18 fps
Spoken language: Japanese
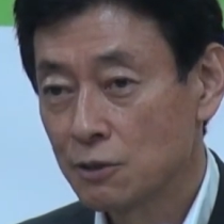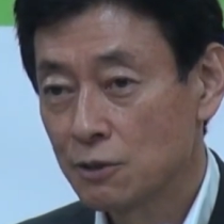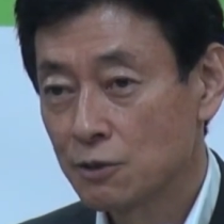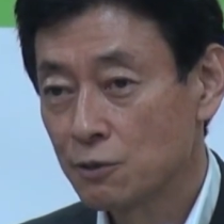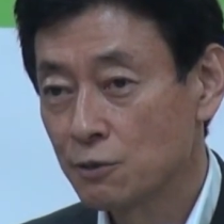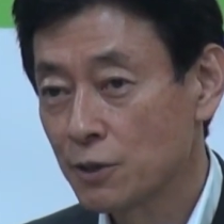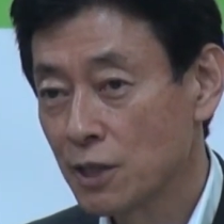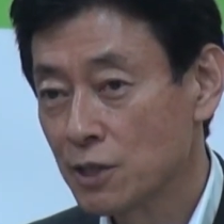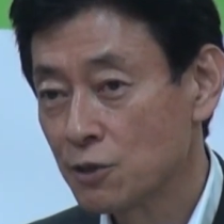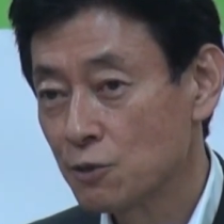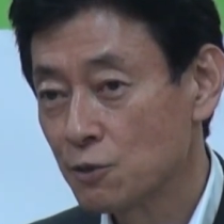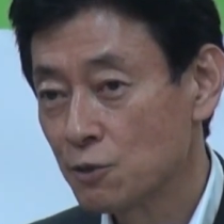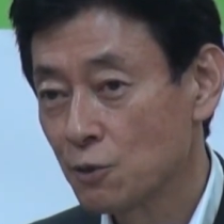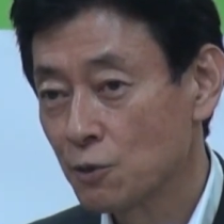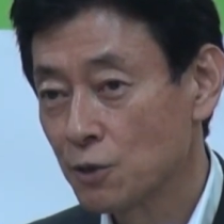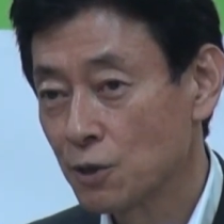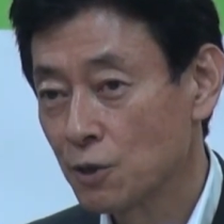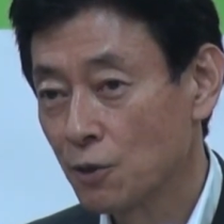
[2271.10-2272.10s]
中堅・中
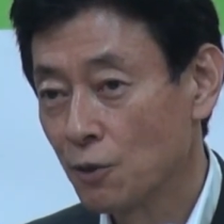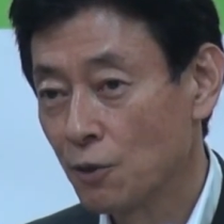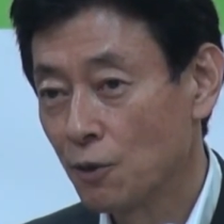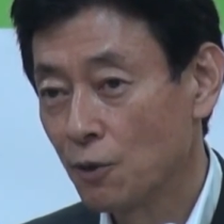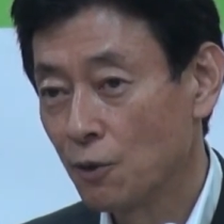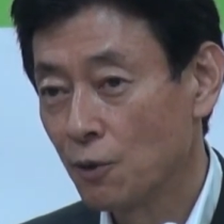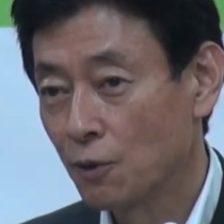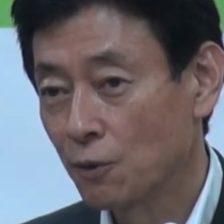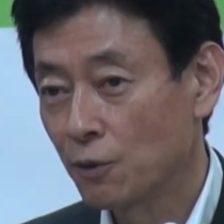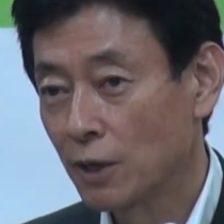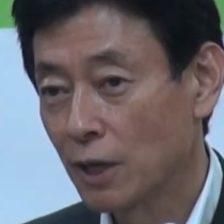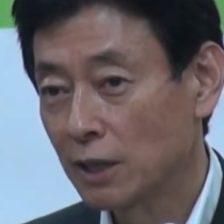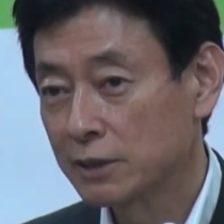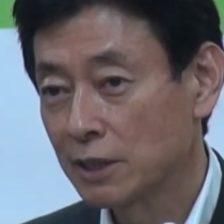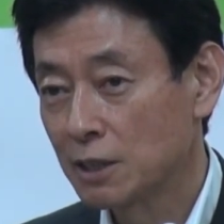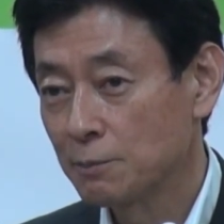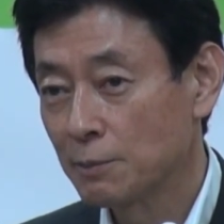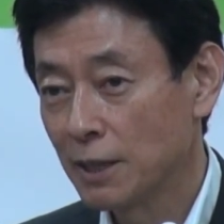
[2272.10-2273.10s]
小企業、これは
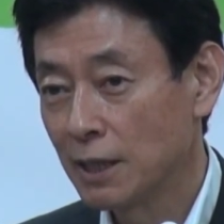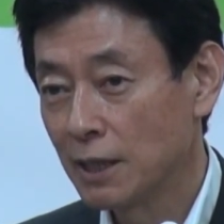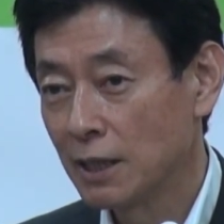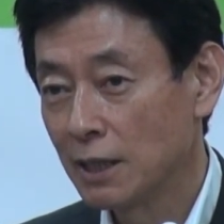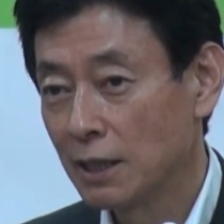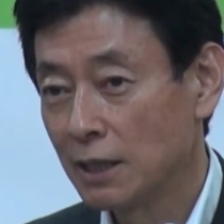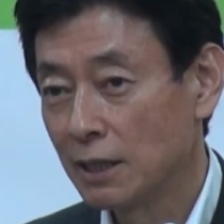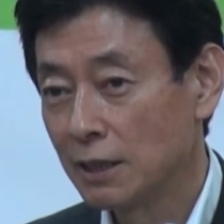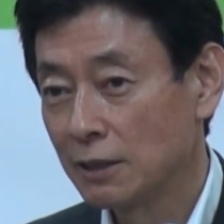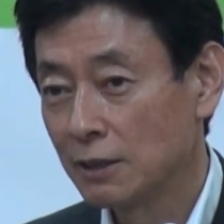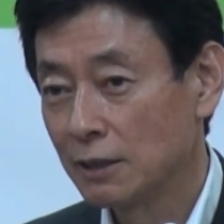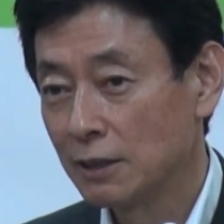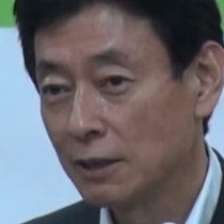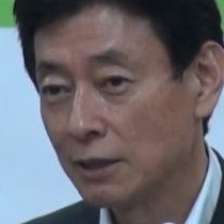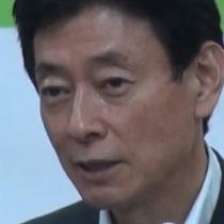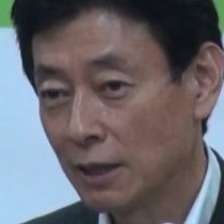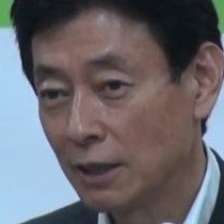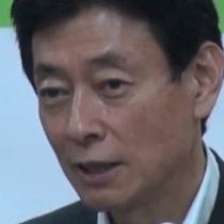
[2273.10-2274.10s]
当たり前
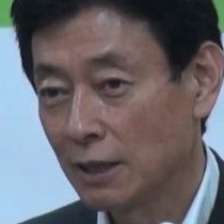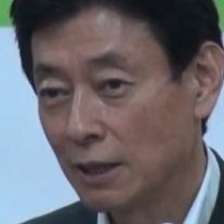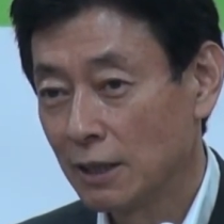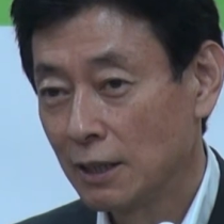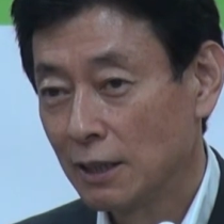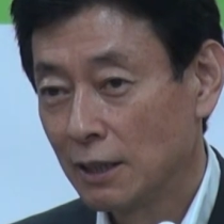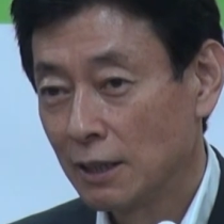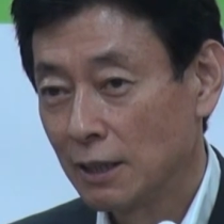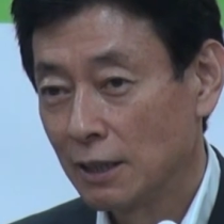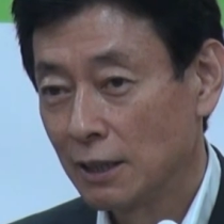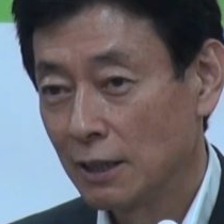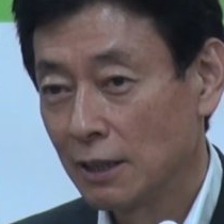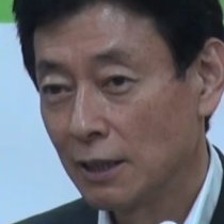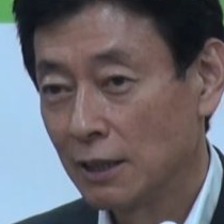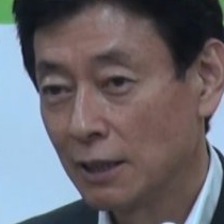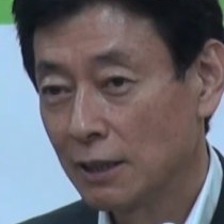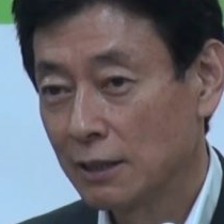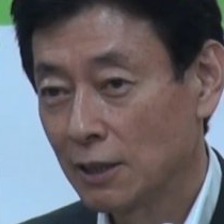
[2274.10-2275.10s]
で、
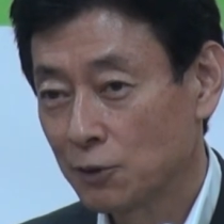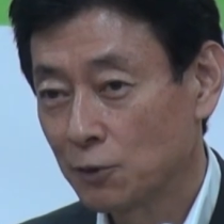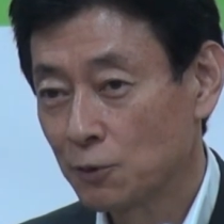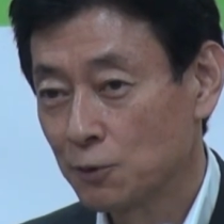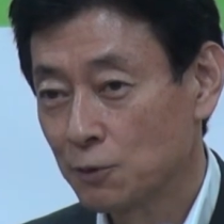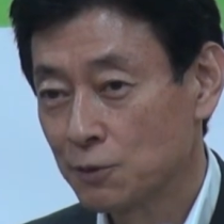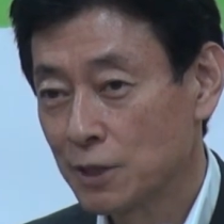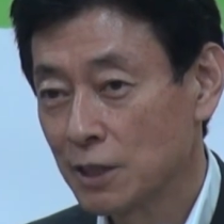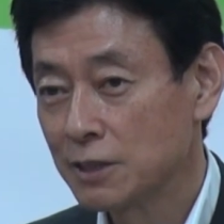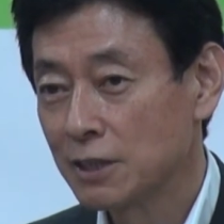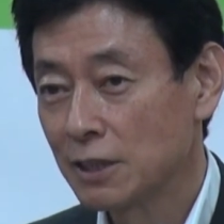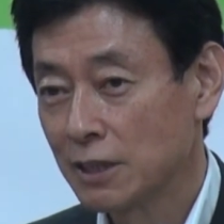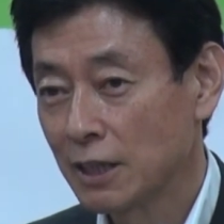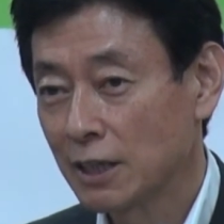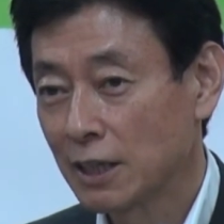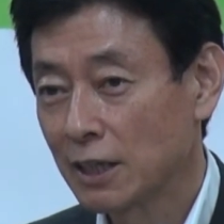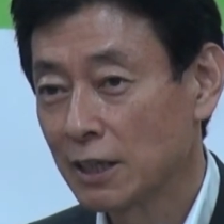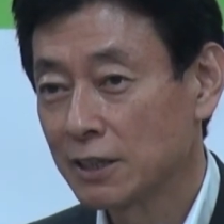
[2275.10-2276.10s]
えー、だという前提
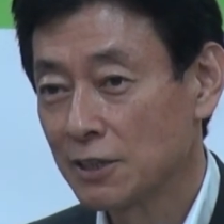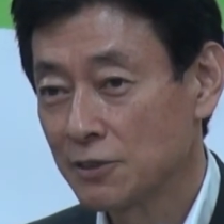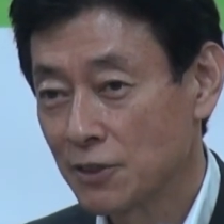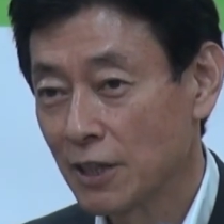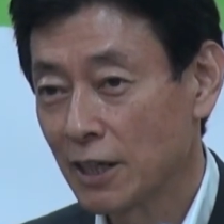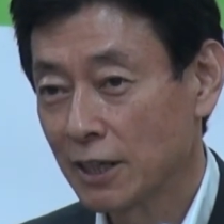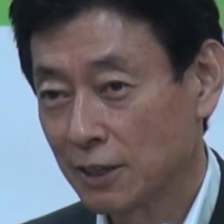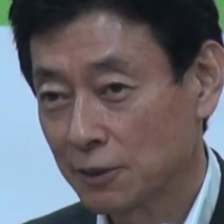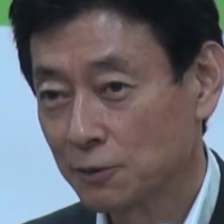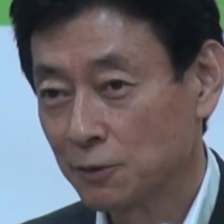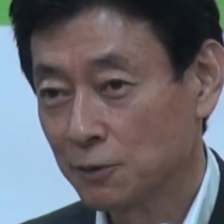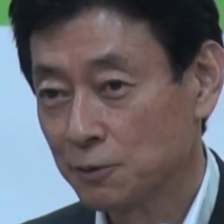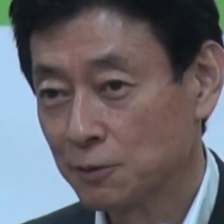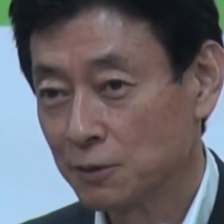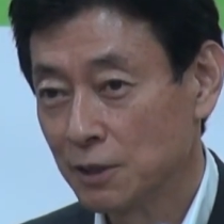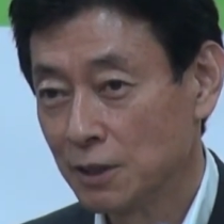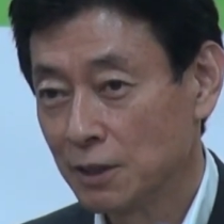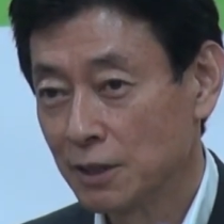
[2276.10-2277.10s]
で書かれてるんじゃないかという
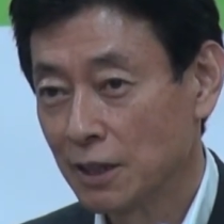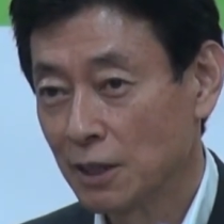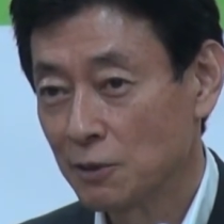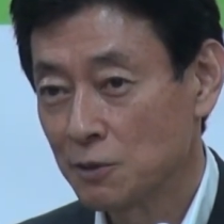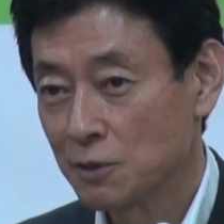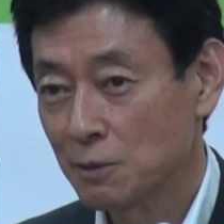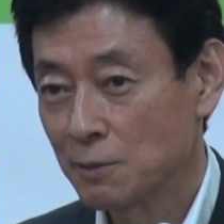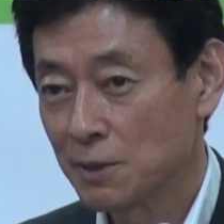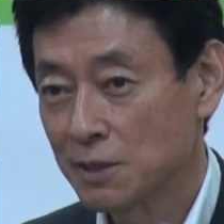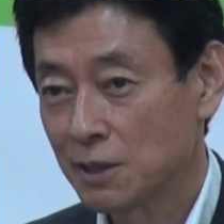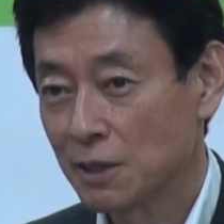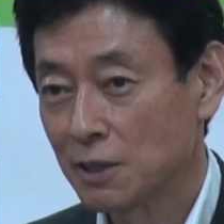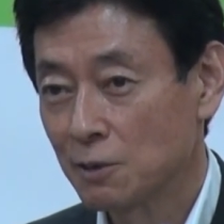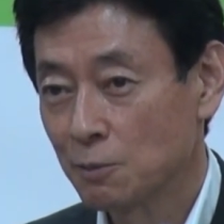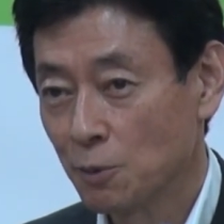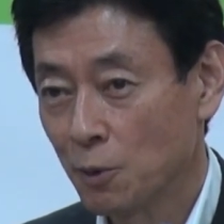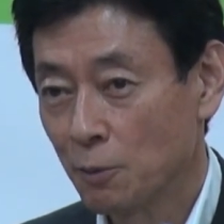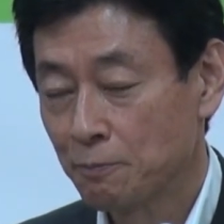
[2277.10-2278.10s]
ふうに理解をしてますけれ
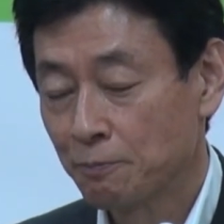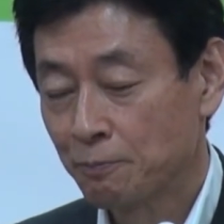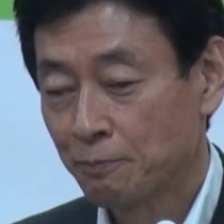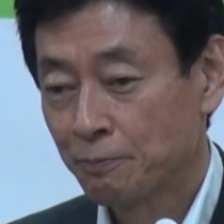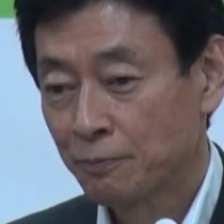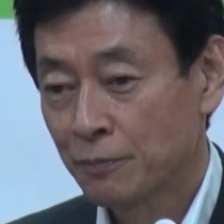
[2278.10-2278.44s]
ども、